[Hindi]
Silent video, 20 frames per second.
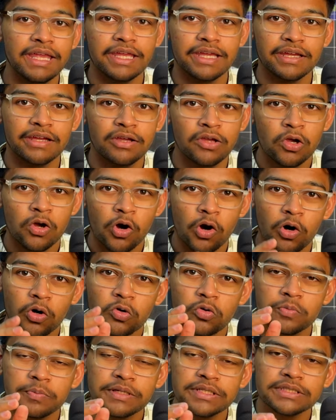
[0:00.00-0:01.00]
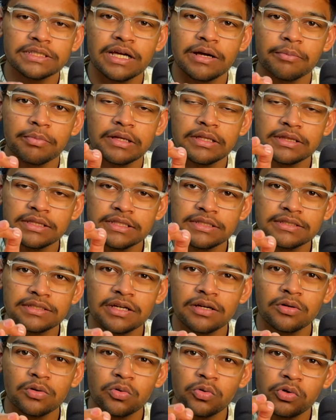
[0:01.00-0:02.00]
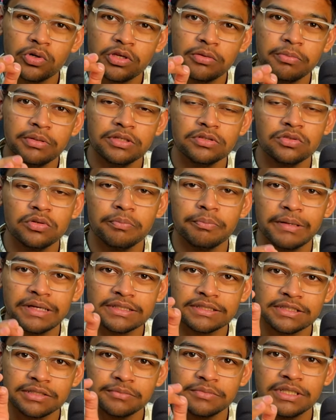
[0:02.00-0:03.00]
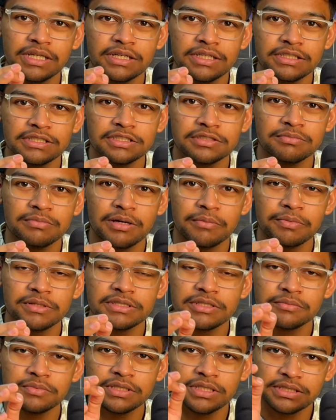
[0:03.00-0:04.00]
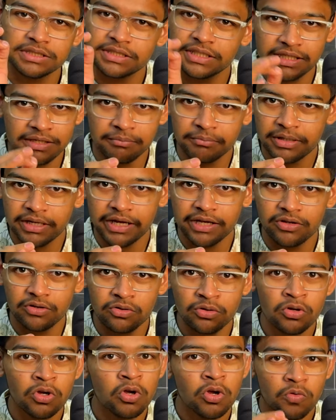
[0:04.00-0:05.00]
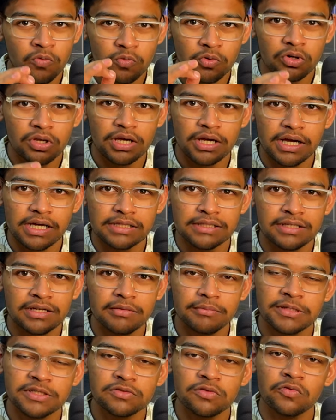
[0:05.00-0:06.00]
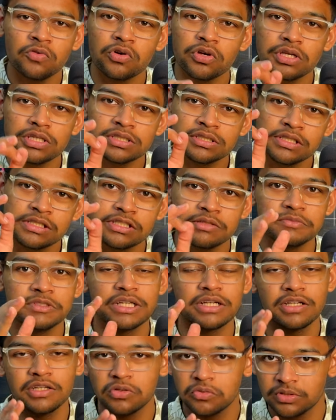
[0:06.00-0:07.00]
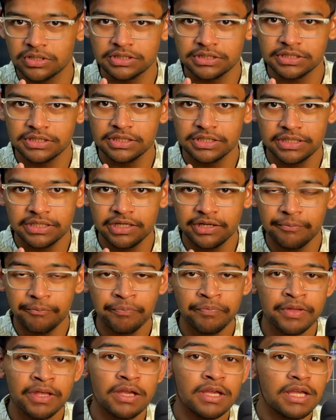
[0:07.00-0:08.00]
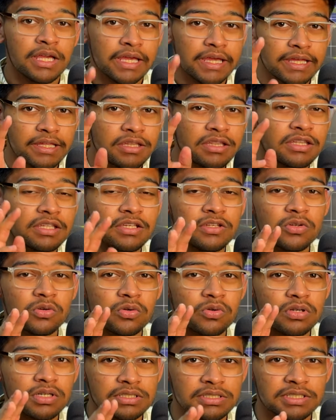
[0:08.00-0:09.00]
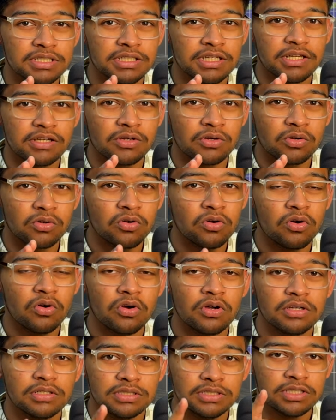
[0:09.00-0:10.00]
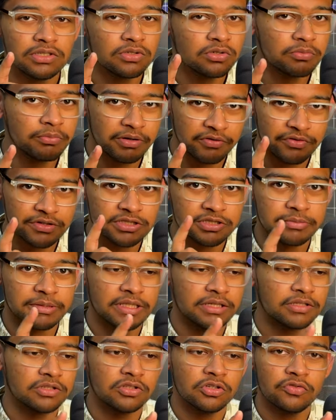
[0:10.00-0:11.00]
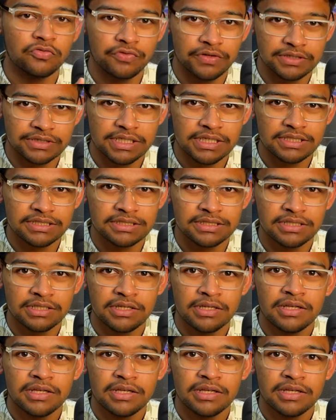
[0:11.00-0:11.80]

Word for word: हैं और ऊपर से आपका तीसरा कोई भी जो बेस्ट सब्जेक्ट है जिसमें आपके सबसे अच्छे नंबर आए हो वो लगा देना बस वो वोकेशनल सब्जेक्ट नहीं होना चाहिए ठीक है इन तीनों को कंसिडर करो ये मैं फिर से बता देता हूँ फिजिक्स